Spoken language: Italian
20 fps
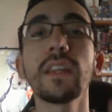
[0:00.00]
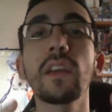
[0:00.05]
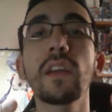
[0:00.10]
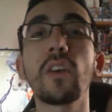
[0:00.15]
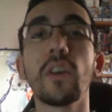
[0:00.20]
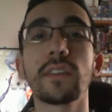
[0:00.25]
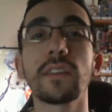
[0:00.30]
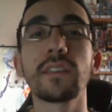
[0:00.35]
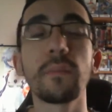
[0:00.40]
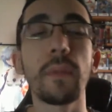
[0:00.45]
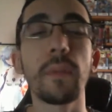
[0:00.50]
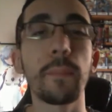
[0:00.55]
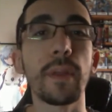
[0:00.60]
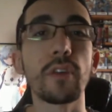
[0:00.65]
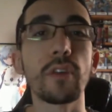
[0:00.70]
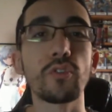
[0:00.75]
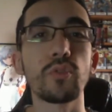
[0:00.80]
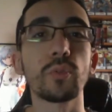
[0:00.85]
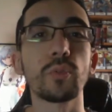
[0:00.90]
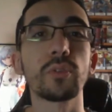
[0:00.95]
Quindi cosa mi è
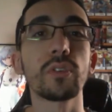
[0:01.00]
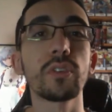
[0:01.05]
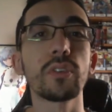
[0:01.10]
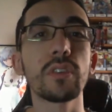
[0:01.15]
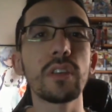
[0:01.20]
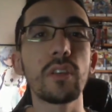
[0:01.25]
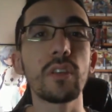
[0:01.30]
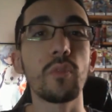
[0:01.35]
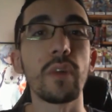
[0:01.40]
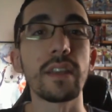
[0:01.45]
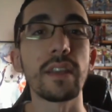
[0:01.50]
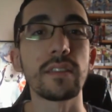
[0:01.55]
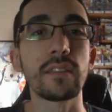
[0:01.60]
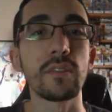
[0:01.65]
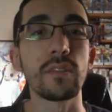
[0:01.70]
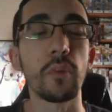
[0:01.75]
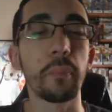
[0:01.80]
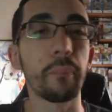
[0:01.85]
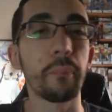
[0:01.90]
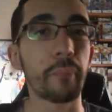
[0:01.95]
piaciuto di
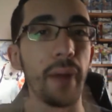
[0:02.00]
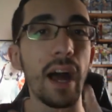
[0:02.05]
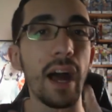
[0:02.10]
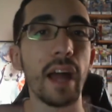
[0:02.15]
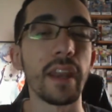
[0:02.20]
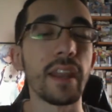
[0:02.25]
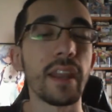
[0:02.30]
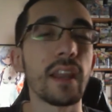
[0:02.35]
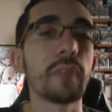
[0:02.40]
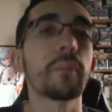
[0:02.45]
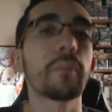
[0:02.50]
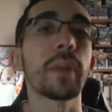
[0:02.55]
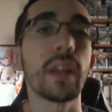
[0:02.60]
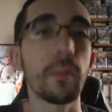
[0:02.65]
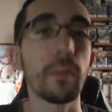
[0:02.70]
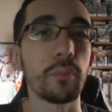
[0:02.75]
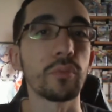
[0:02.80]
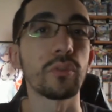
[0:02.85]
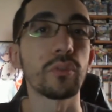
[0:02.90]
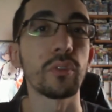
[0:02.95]
questo panel?
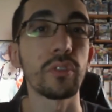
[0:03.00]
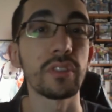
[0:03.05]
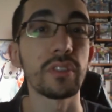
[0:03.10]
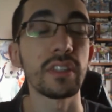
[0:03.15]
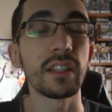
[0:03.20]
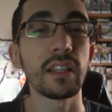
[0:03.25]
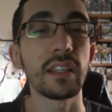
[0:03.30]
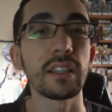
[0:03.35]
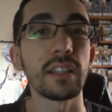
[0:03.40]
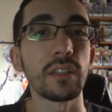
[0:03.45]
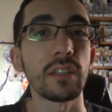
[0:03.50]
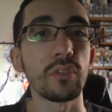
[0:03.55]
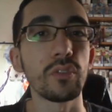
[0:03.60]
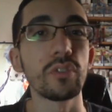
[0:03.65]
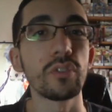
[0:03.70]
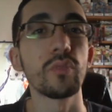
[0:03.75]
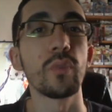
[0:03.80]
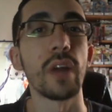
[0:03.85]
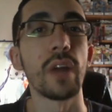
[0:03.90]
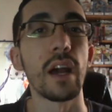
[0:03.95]
Perché appunto non si è trattato
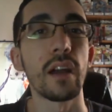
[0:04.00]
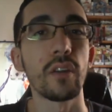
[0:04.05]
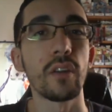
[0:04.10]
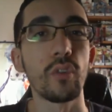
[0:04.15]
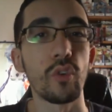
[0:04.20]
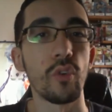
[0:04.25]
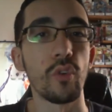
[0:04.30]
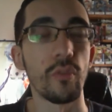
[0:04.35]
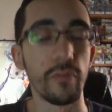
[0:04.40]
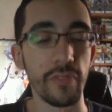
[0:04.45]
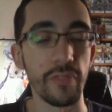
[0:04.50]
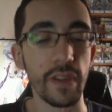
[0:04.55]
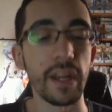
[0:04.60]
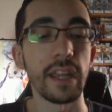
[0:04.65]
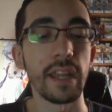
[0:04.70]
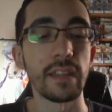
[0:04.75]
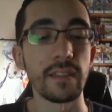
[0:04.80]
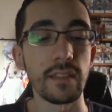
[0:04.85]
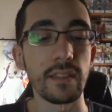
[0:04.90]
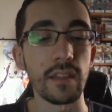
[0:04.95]
di una
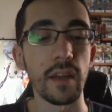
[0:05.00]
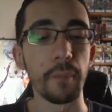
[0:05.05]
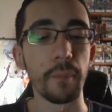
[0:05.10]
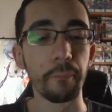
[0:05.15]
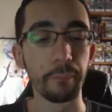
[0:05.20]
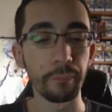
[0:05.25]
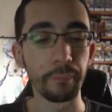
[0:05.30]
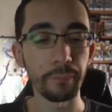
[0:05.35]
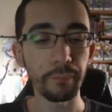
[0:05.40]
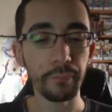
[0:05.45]
conferenza.